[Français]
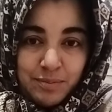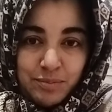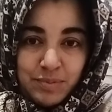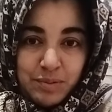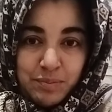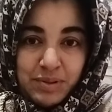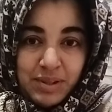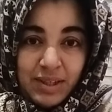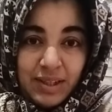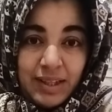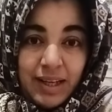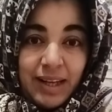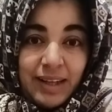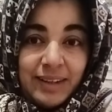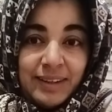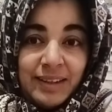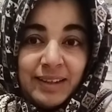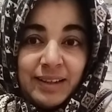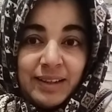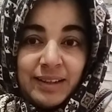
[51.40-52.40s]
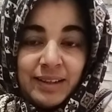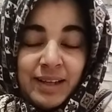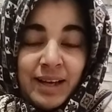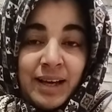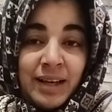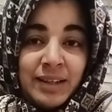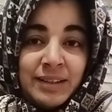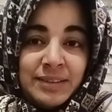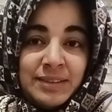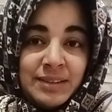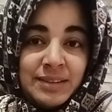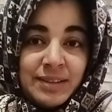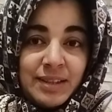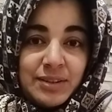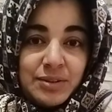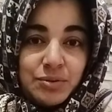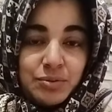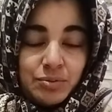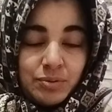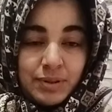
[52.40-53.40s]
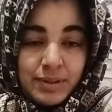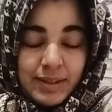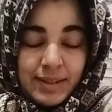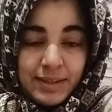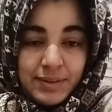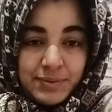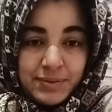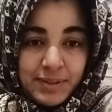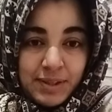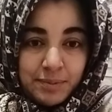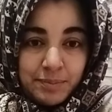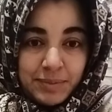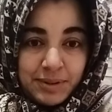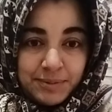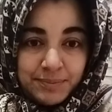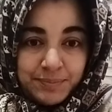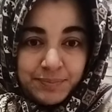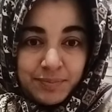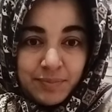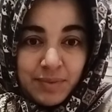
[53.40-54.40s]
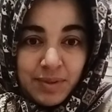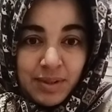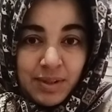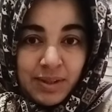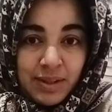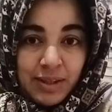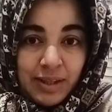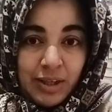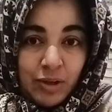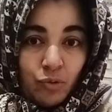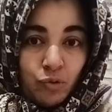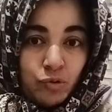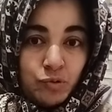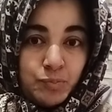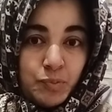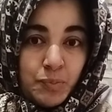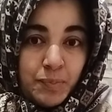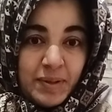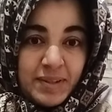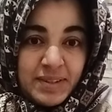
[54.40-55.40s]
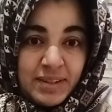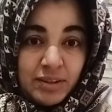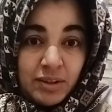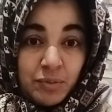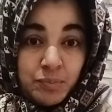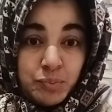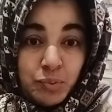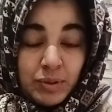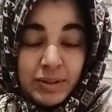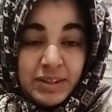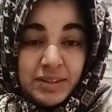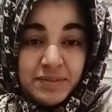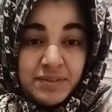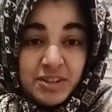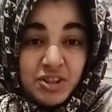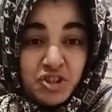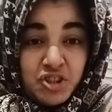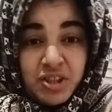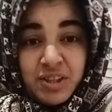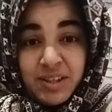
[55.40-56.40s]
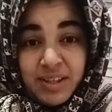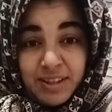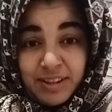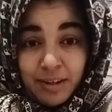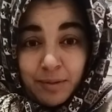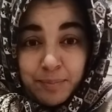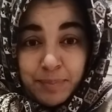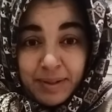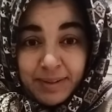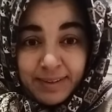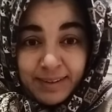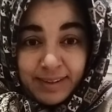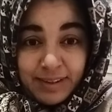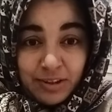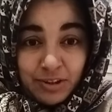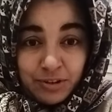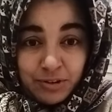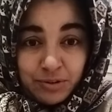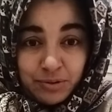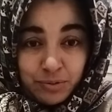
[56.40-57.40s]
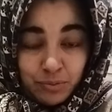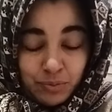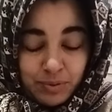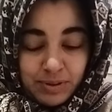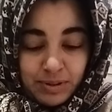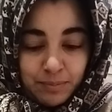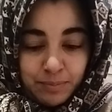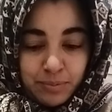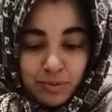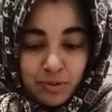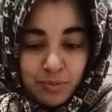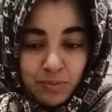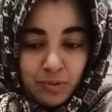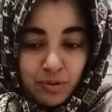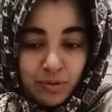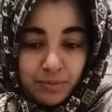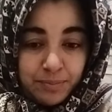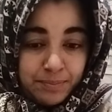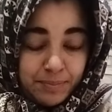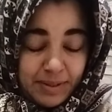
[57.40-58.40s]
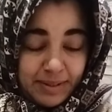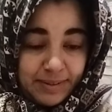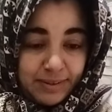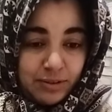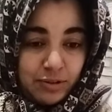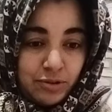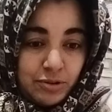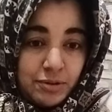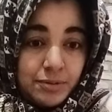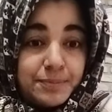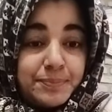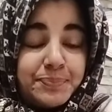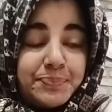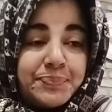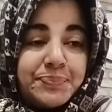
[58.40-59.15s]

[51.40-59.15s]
mais bien l'aliénation de la femme. Et on ne peut pas être pour l'IVG et être patriote tout simplement parce que